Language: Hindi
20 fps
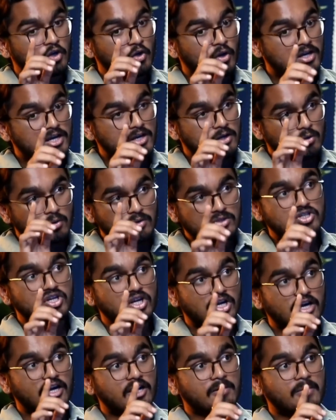क्योंकि कुछ
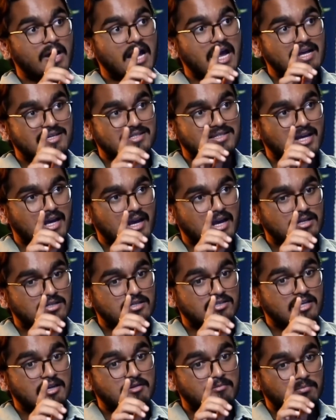कर्म ऐसे हैं
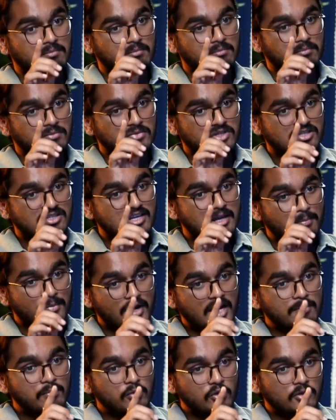जिसकी जिसके
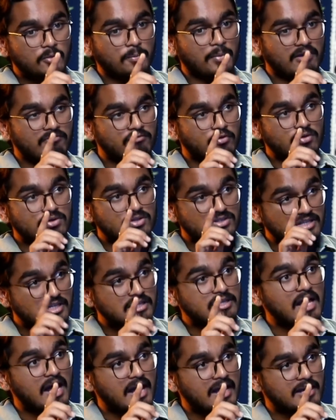बलबूत पे वो
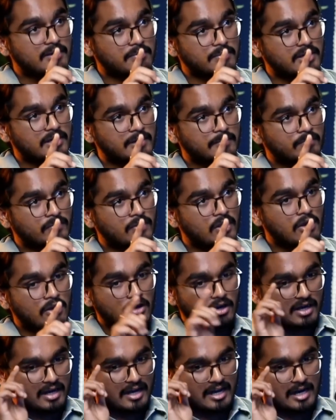जिंदा है अभी
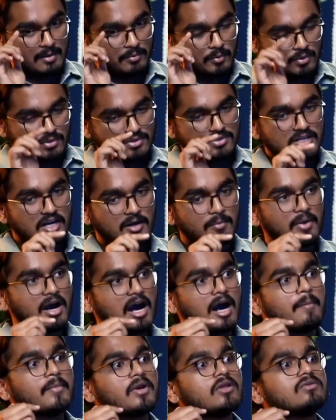अगर आप उस क्षण
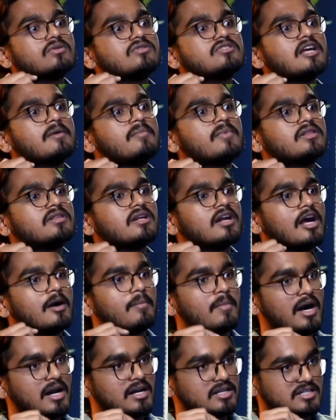महामृत्युंजय मंत्र
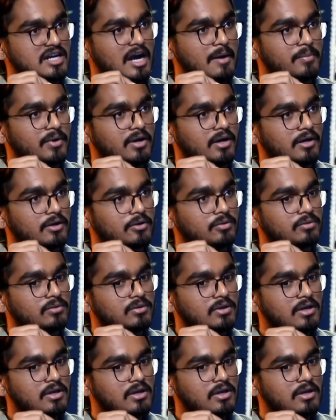का बाहर जाप कर रहे